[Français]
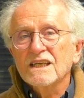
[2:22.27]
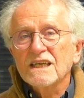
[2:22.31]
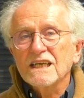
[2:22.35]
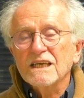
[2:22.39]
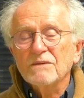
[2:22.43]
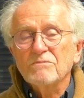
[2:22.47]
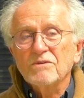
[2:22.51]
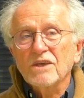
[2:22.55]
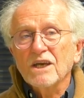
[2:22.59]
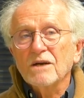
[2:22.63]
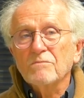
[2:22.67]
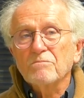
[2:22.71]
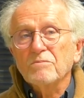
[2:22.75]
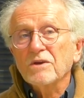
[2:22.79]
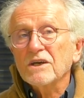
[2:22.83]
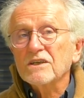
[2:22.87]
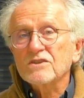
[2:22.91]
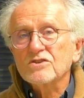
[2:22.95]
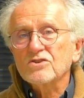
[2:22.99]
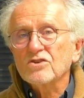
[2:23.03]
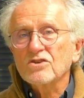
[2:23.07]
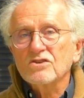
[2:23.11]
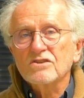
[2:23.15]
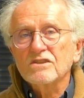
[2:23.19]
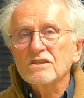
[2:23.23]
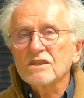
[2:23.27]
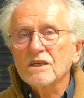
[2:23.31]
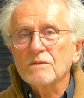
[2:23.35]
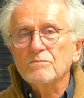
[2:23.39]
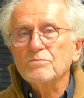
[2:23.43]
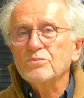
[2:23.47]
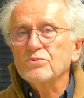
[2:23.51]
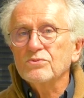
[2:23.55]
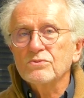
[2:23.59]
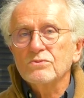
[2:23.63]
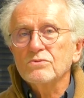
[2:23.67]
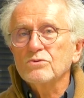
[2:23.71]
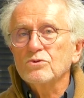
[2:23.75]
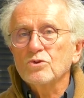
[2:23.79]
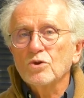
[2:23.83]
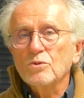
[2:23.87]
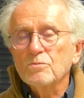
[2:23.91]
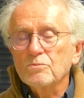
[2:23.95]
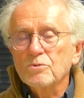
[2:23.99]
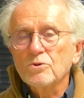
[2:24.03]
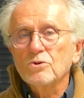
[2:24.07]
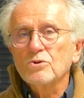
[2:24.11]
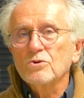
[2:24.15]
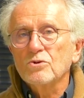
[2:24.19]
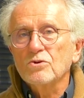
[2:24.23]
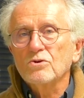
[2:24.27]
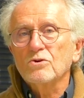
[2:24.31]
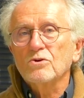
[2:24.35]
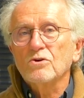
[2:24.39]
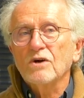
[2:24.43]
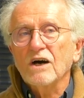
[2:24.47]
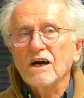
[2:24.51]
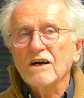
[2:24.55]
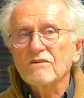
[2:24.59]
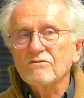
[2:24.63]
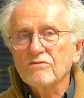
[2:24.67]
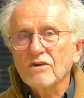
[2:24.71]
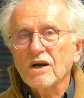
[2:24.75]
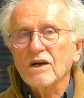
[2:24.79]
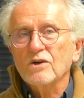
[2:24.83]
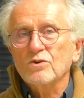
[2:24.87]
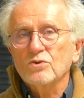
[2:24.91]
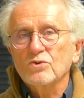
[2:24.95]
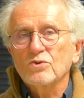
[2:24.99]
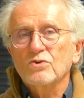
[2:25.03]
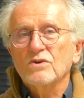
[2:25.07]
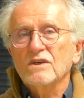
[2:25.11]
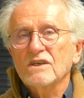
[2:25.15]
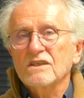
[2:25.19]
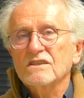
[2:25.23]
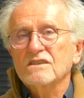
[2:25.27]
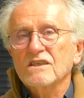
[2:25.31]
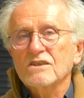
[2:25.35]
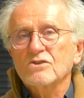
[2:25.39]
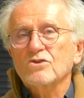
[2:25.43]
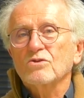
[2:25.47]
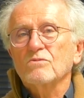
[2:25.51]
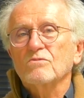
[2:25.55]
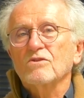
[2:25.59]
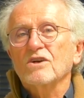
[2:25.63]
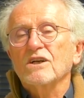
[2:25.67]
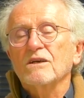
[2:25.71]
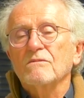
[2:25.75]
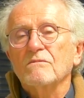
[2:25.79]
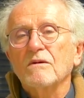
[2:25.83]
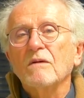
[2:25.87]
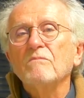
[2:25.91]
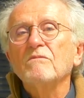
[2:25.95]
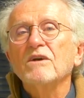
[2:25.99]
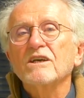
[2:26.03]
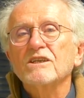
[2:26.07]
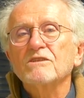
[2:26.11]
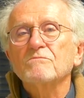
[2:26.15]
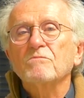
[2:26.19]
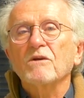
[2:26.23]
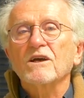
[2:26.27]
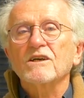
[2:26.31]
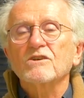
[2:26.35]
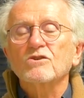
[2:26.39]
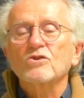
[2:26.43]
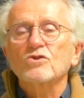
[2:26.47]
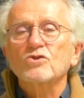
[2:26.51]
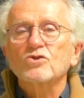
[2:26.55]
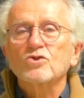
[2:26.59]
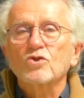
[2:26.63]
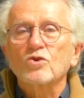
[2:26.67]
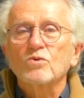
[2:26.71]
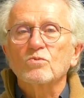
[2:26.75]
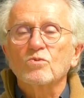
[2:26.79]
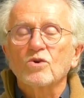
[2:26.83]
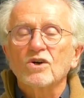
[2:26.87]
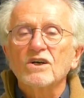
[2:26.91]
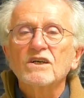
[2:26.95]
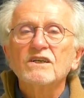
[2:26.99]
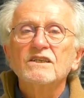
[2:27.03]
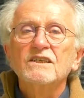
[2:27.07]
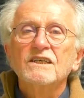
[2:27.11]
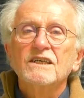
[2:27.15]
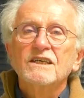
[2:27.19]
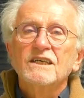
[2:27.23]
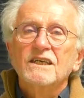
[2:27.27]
eh bien, personne n'a pu, ne peut euh, avoir eu exactement la même expérience que moi,